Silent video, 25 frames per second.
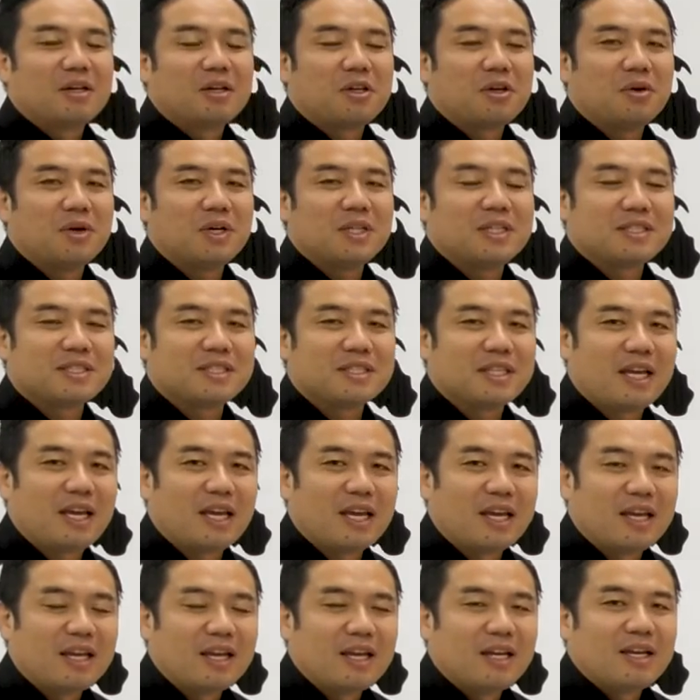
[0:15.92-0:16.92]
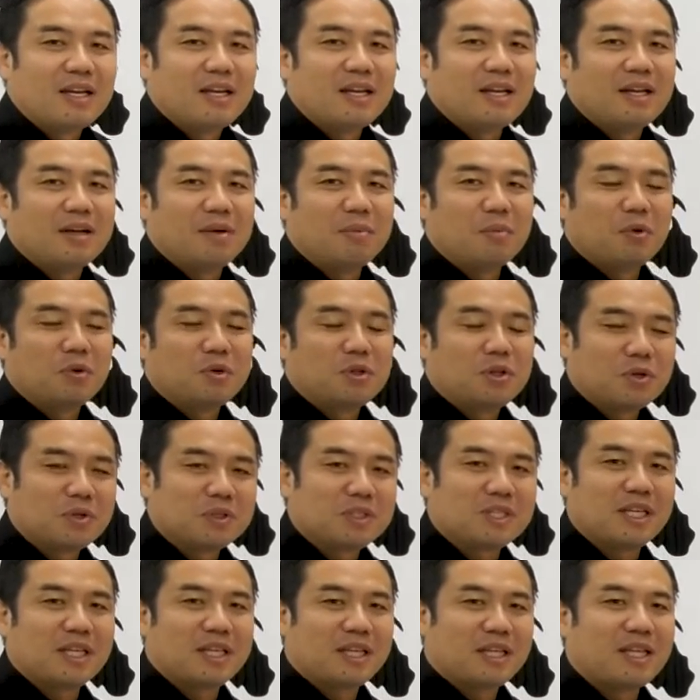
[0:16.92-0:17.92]
今日はですね目標
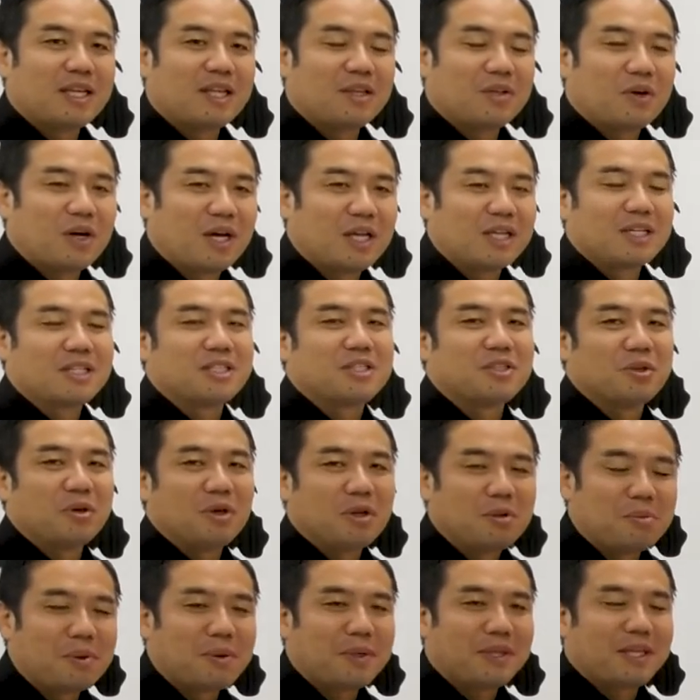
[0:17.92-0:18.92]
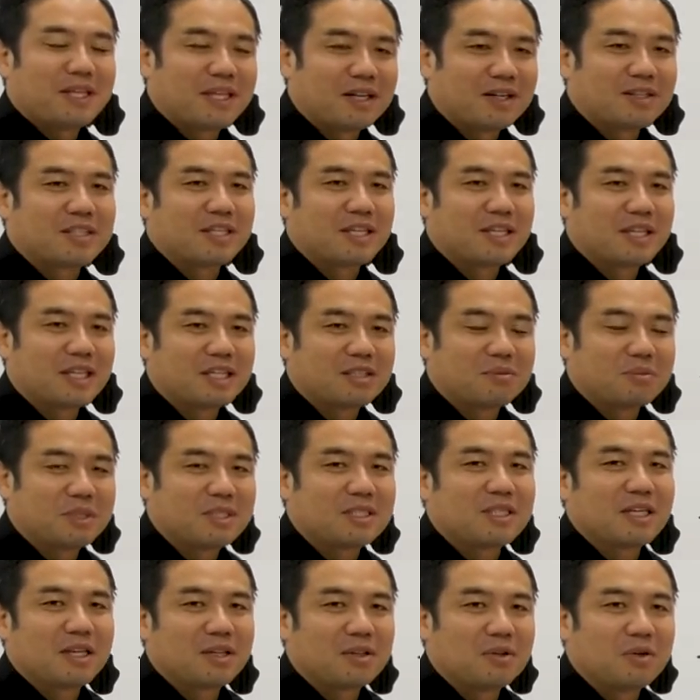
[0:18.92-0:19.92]
設定の話を今までたくさん出しま
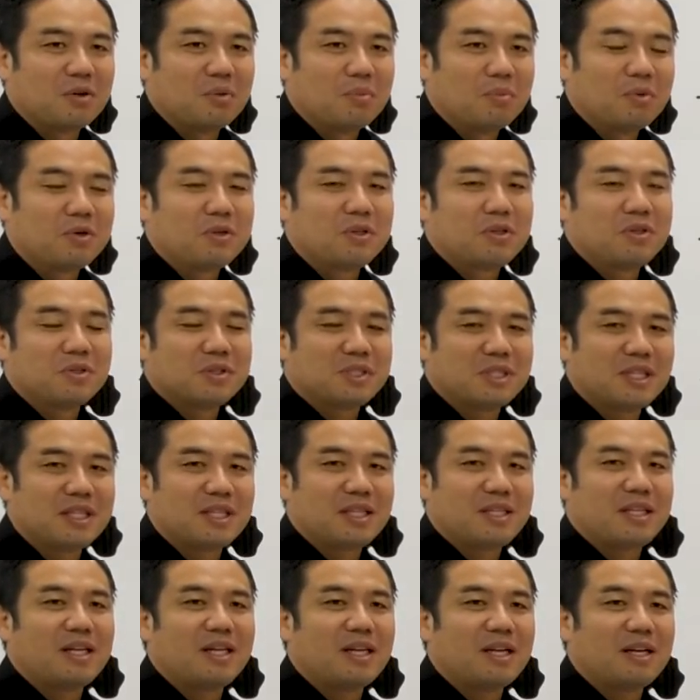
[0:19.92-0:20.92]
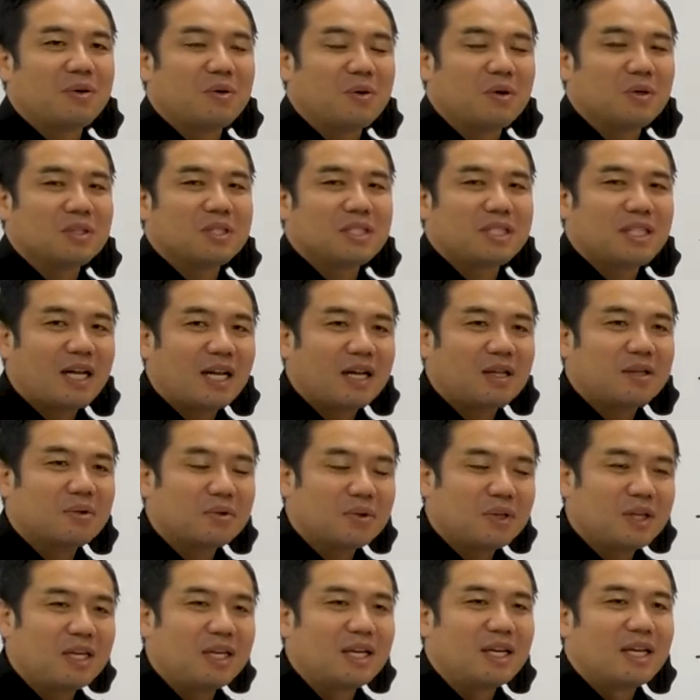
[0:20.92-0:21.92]
したけど目標設定をした
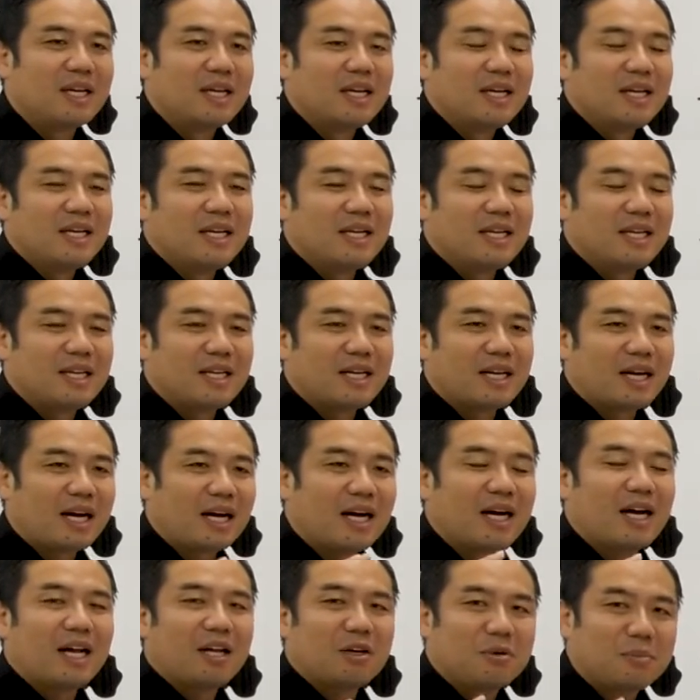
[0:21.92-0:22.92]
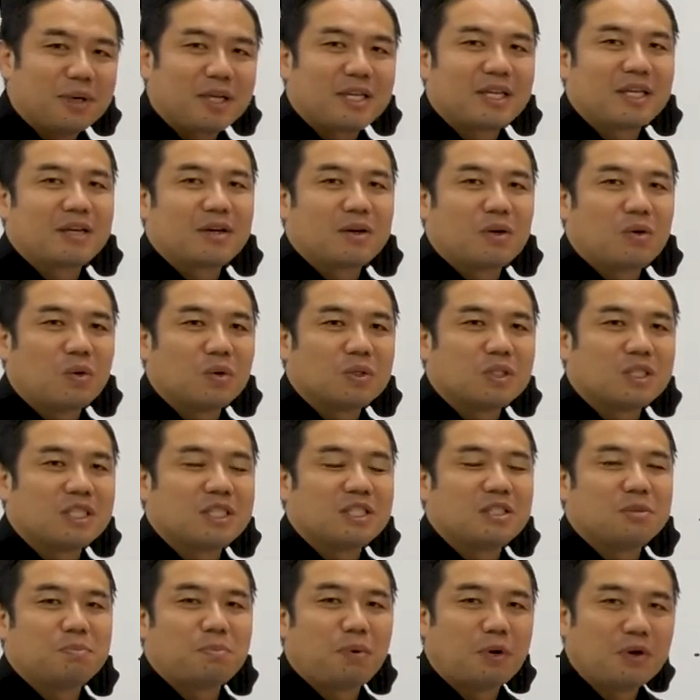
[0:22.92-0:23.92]
後に考えるべき
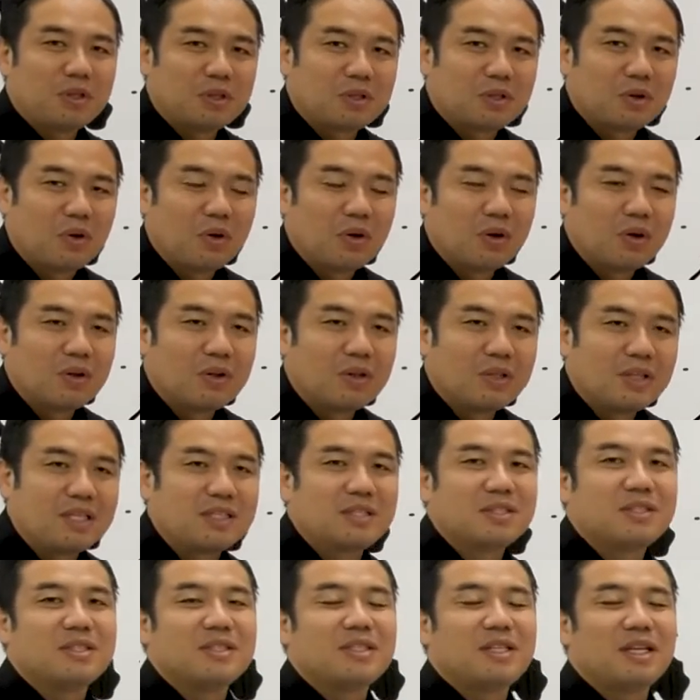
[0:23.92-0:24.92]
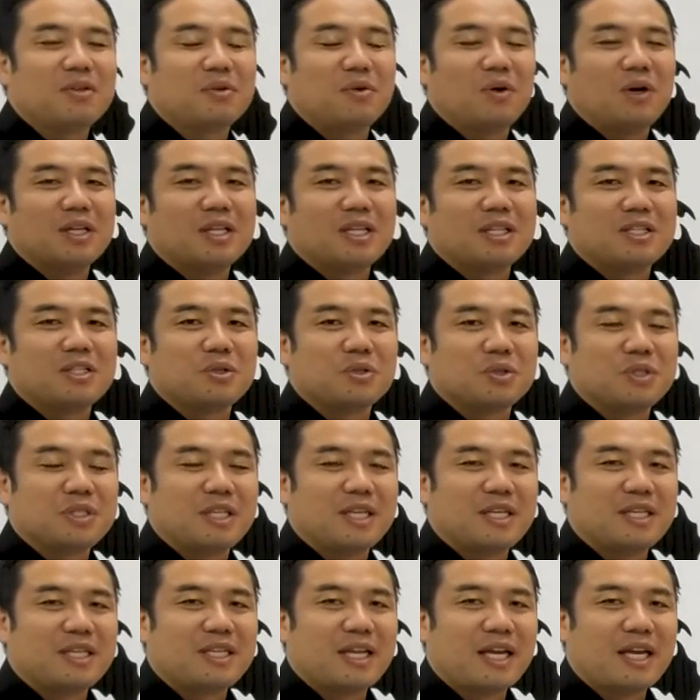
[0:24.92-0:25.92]
コーチングポイントについてのお話をし
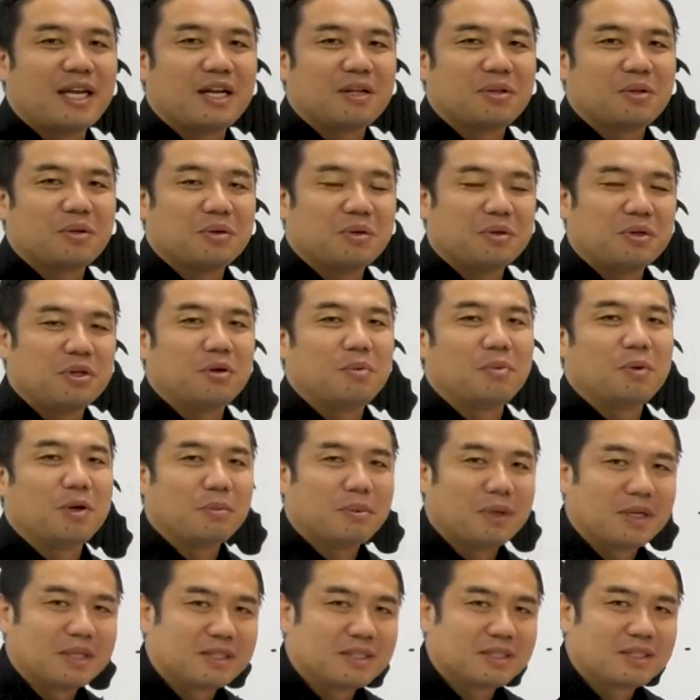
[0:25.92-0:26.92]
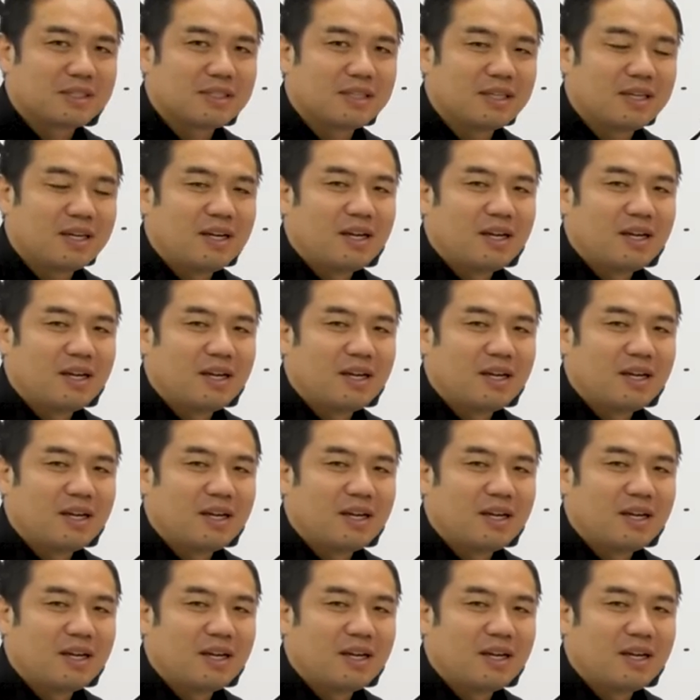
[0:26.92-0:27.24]
ていきたいなというふうに思います